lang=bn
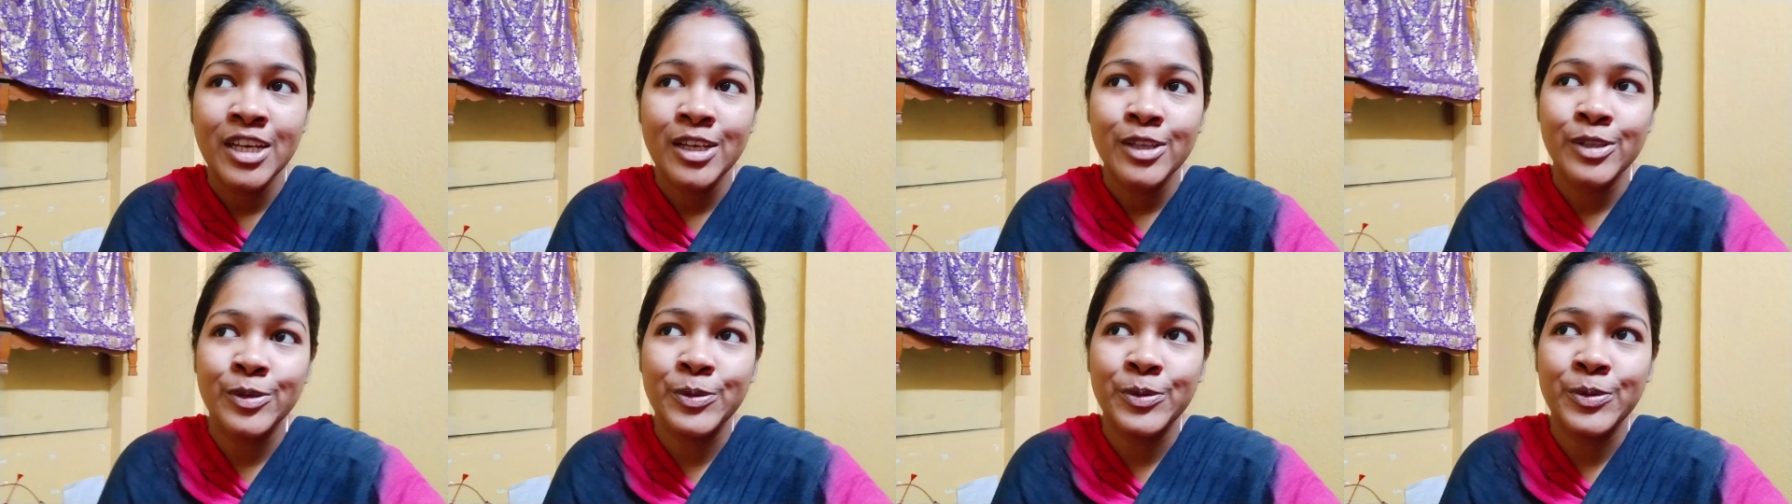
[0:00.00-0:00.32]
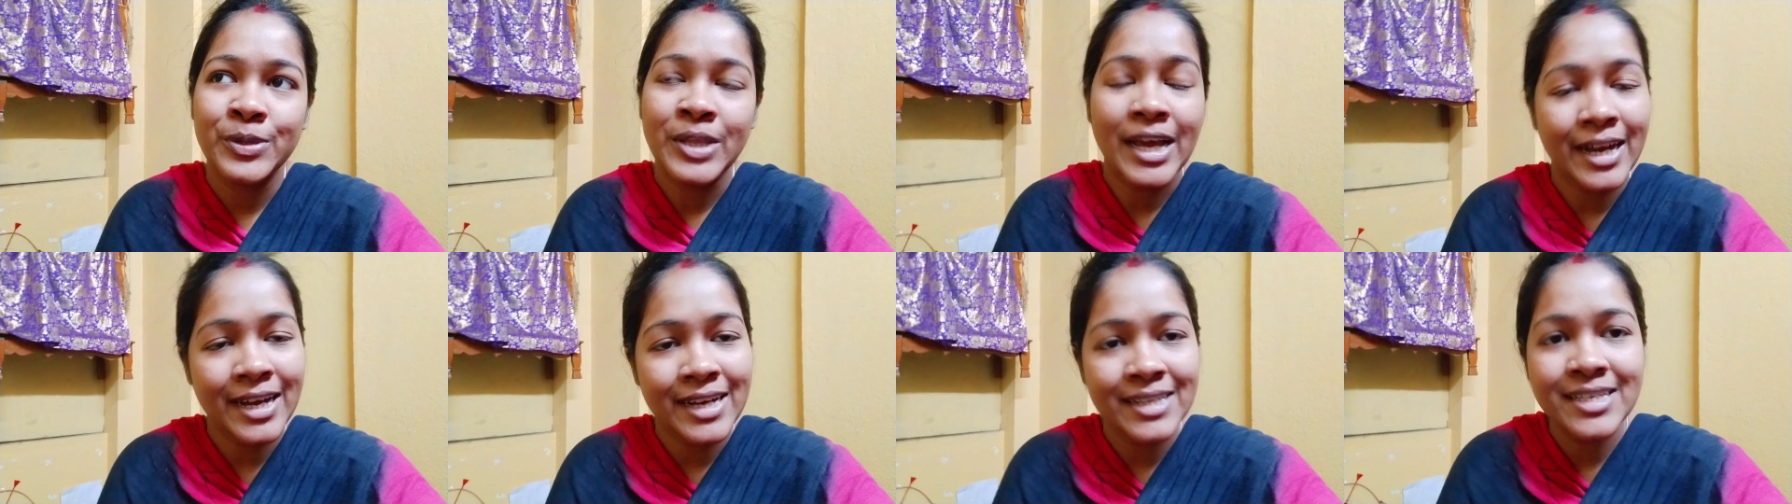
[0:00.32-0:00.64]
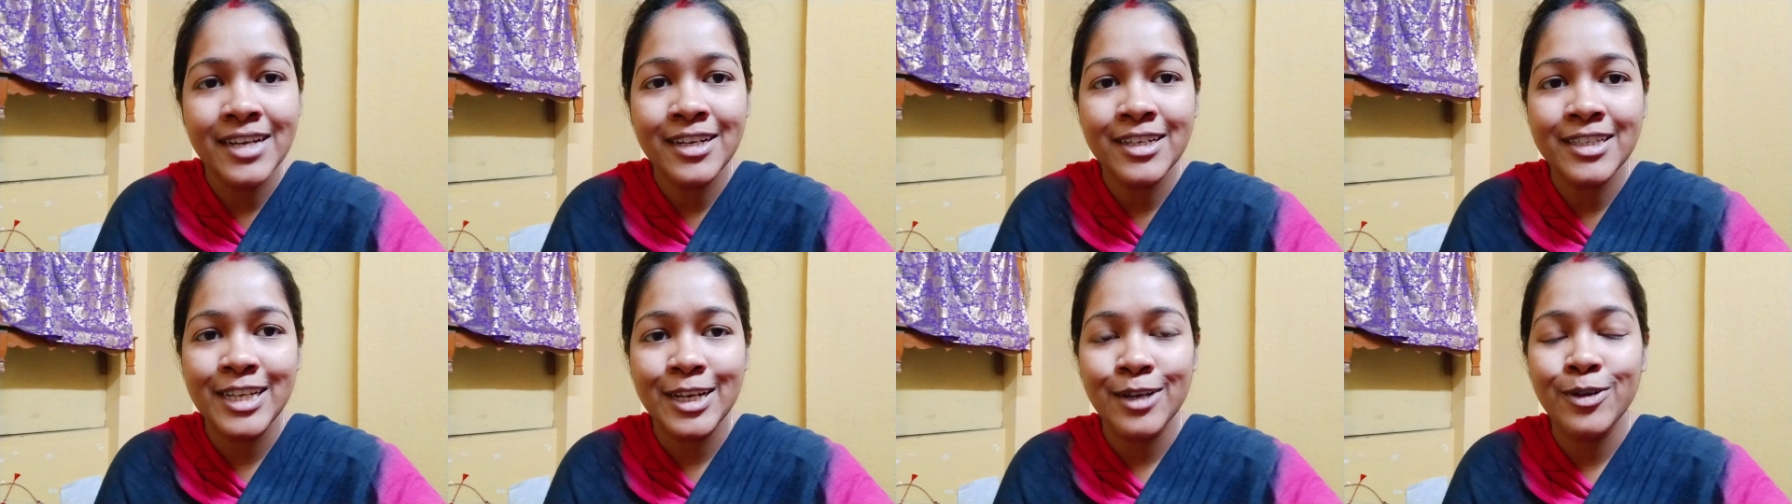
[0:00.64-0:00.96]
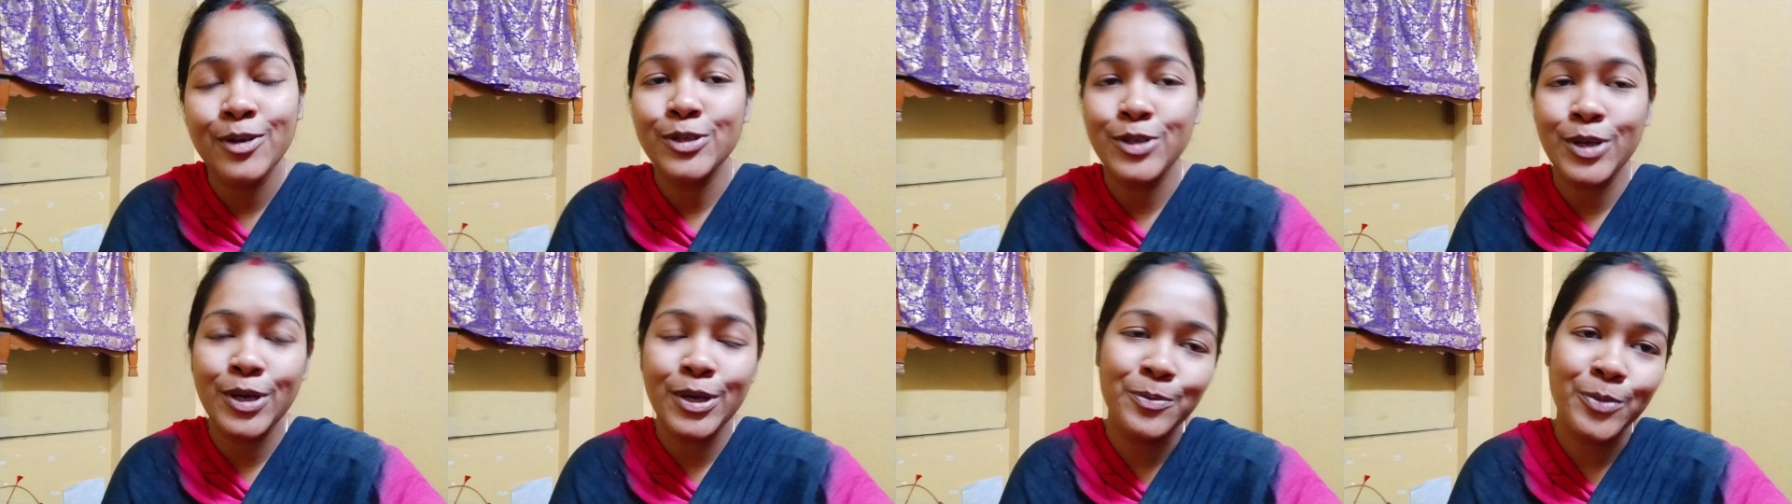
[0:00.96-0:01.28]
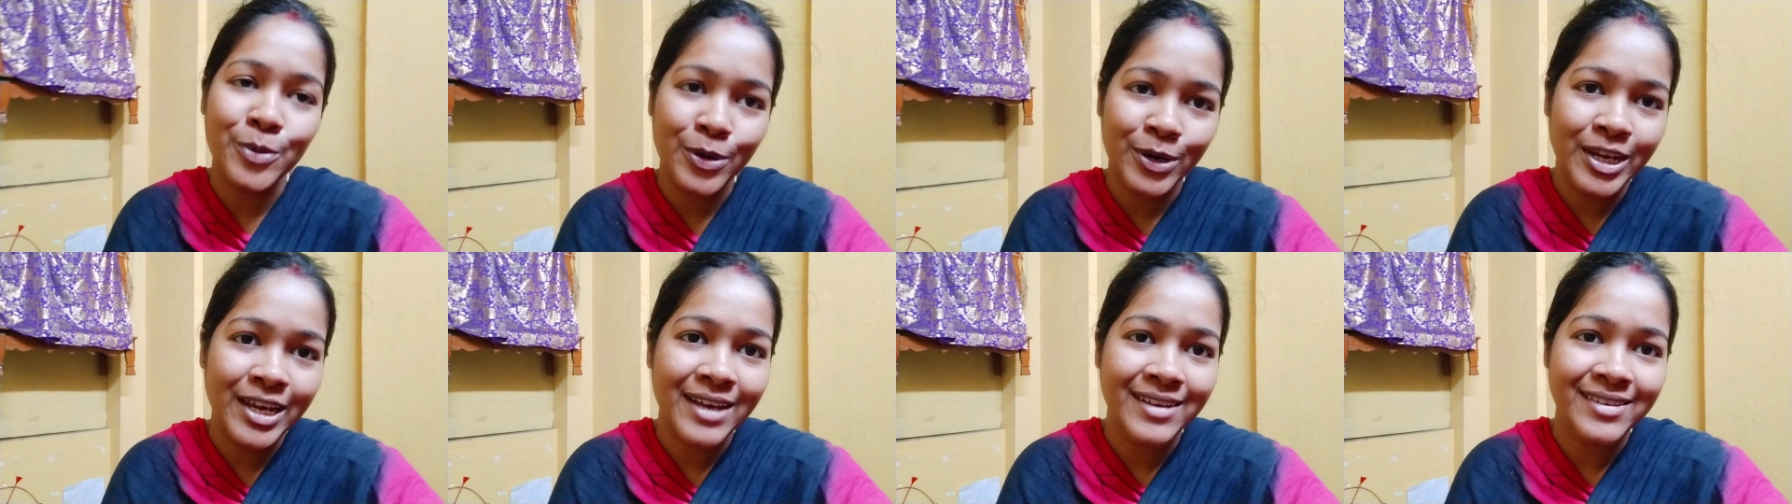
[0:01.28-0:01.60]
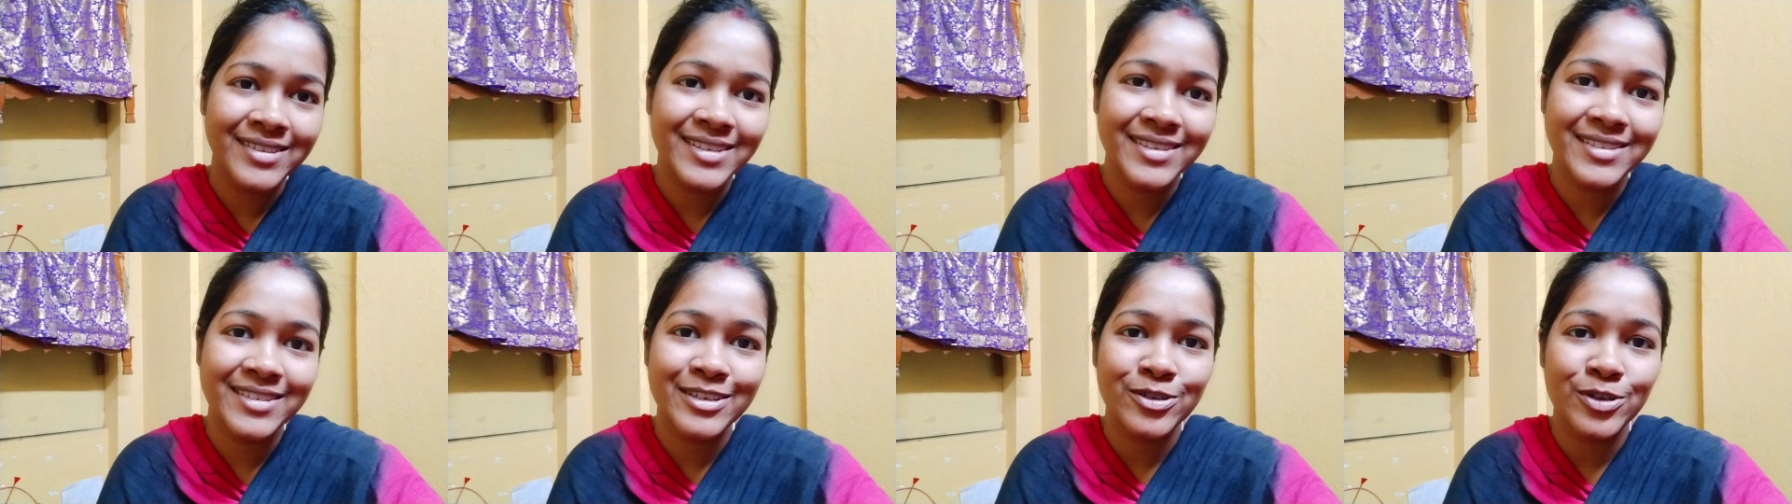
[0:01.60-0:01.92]
তো দেখা যাক সেগুলো সবাই পরে
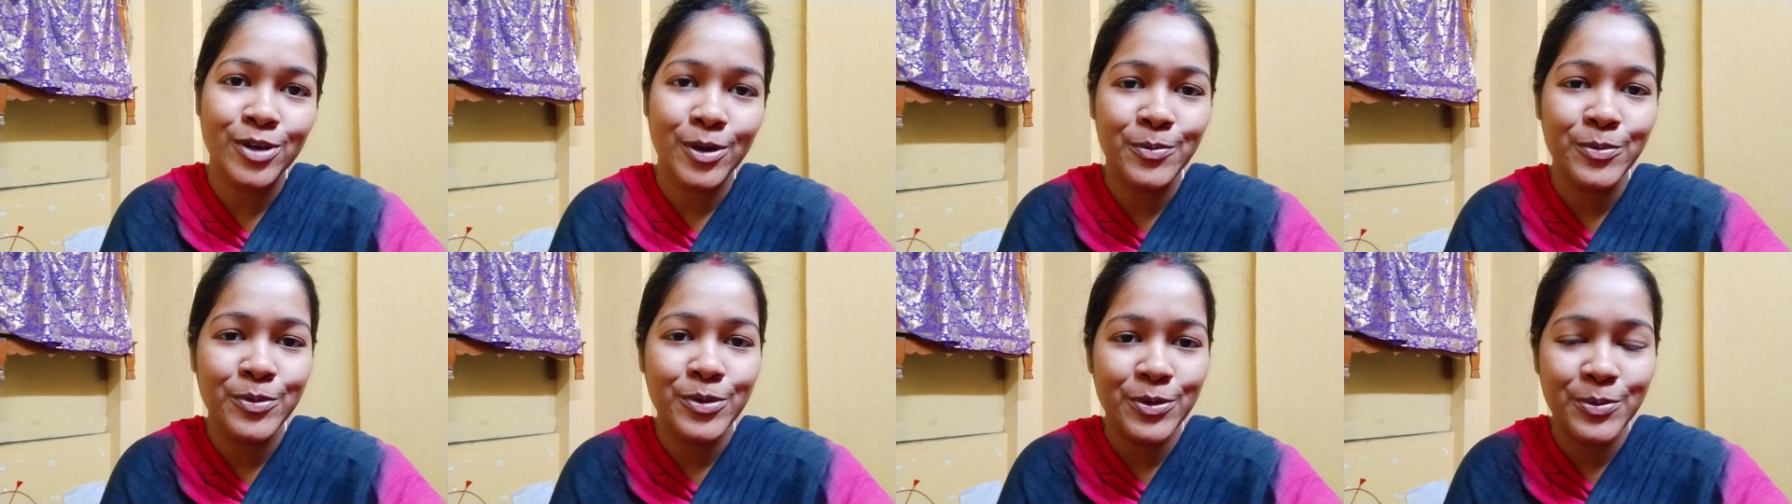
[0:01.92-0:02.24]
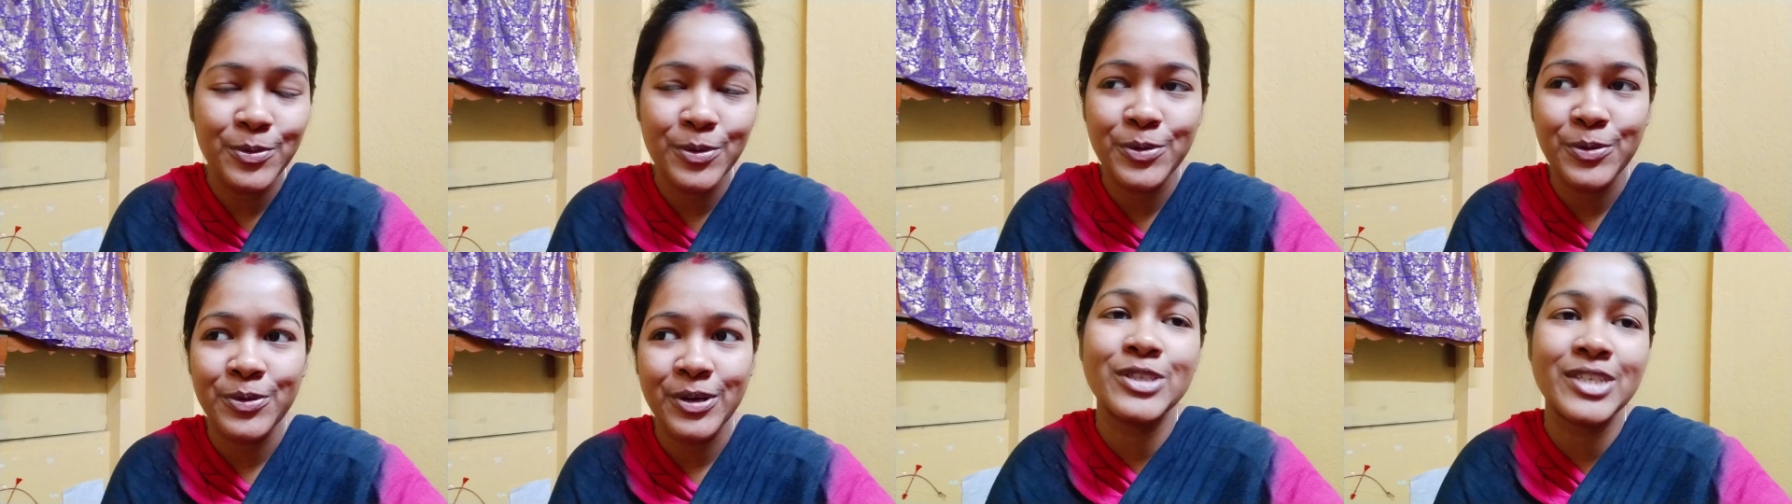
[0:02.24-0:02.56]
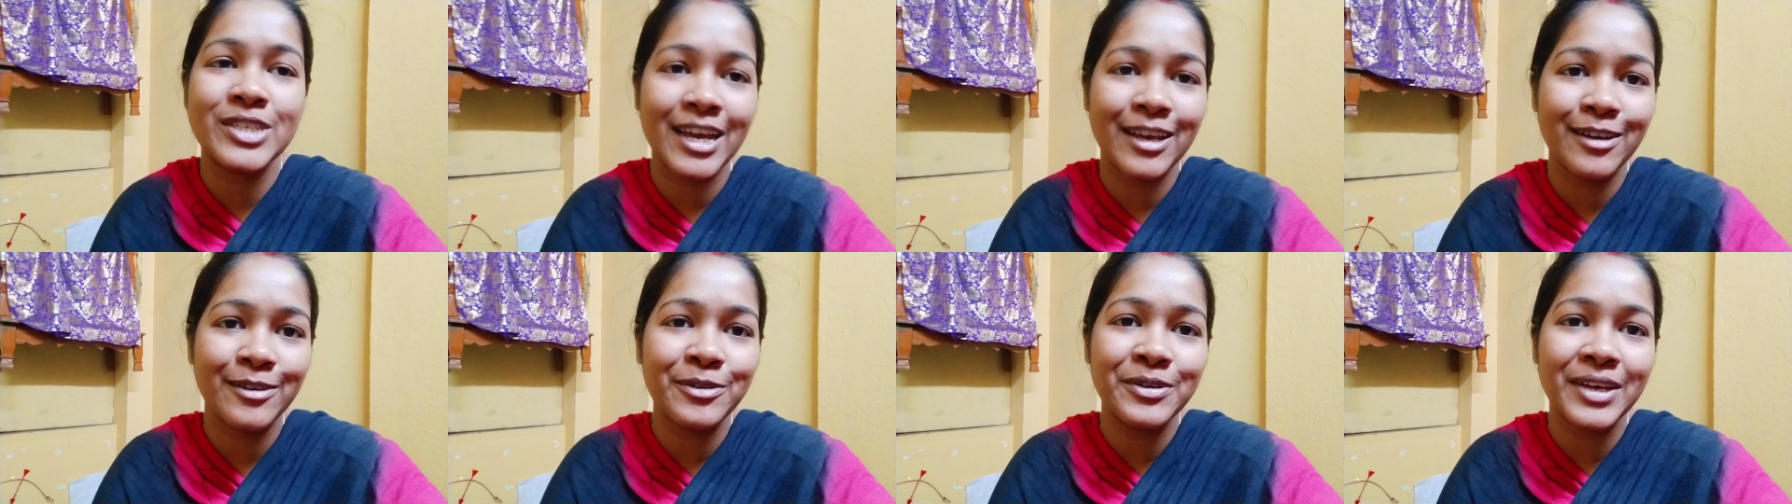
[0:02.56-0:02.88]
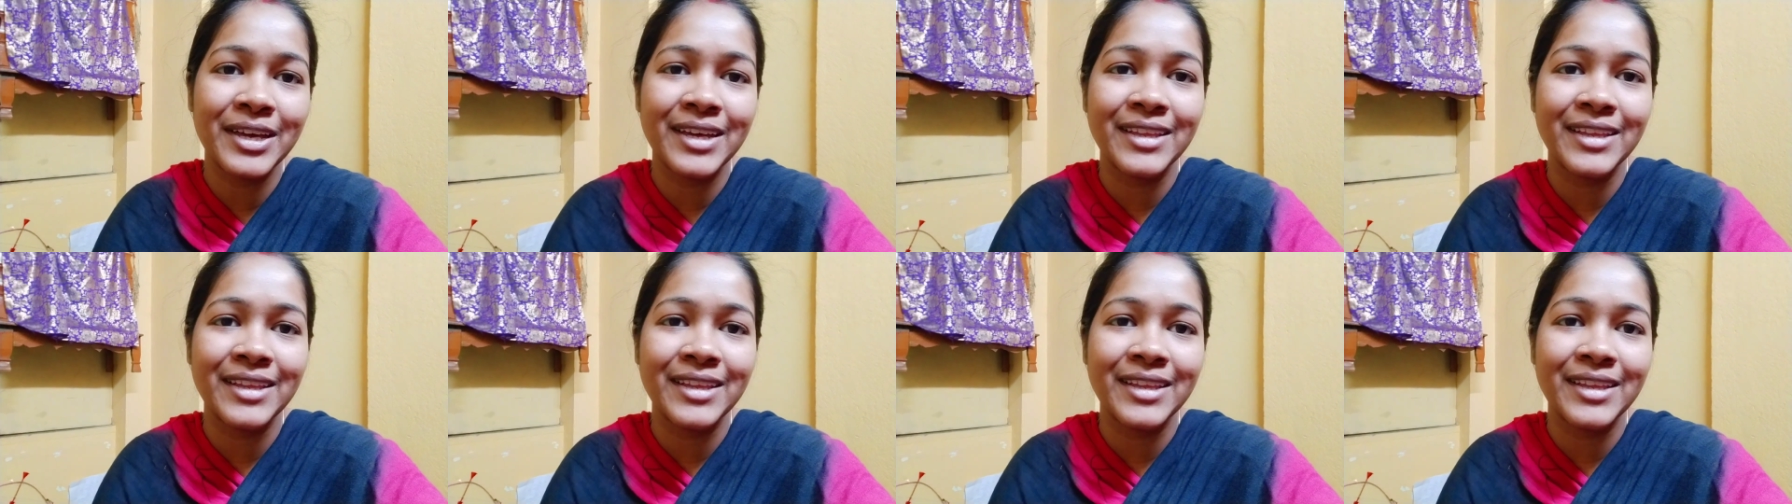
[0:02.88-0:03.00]
আস্তে আস্তে সব বলবো খুলে যাই হোক